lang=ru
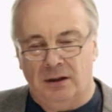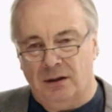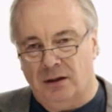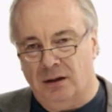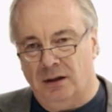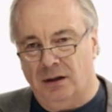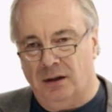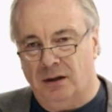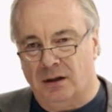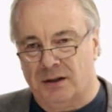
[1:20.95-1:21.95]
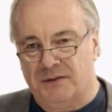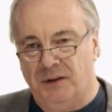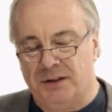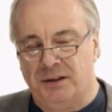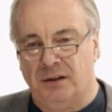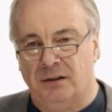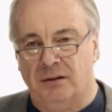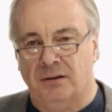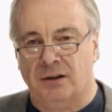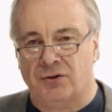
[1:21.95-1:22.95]
для развития
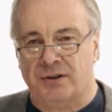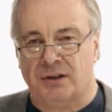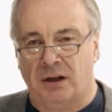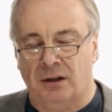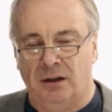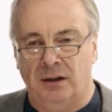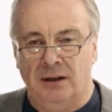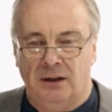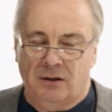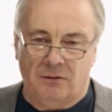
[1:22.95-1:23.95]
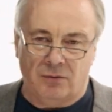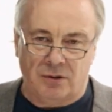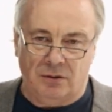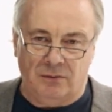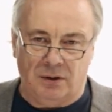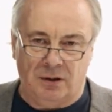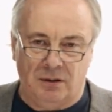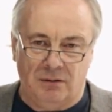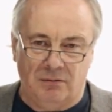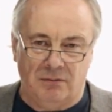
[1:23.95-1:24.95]
нашей страны в условиях
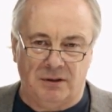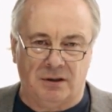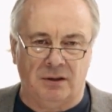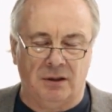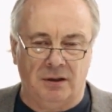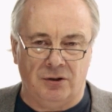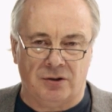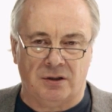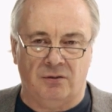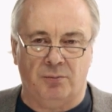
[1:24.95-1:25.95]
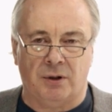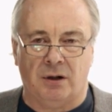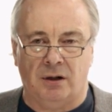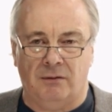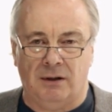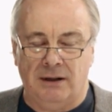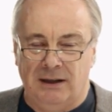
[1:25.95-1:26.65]
технологического прорыва,